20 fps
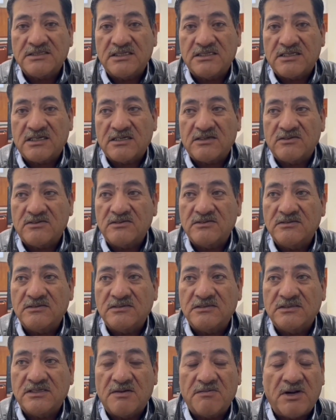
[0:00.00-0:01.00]
el
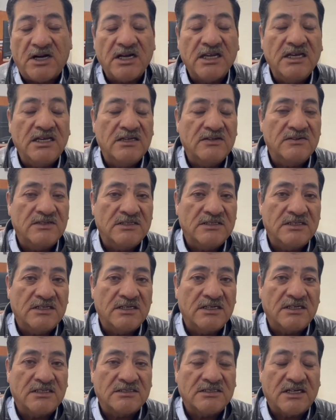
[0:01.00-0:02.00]
dragón amarillo
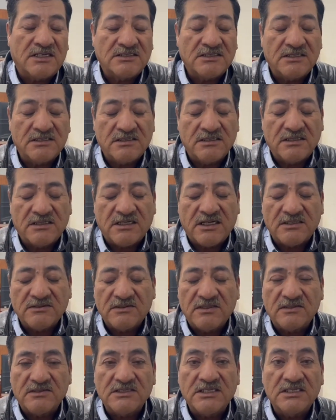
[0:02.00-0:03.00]
en las casas, en el
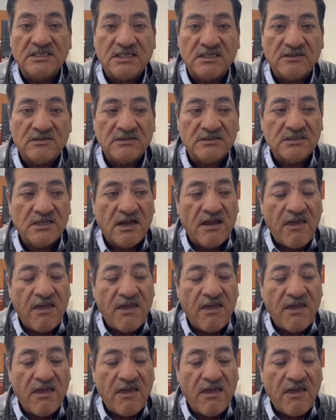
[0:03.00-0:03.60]
caso de los cítricos.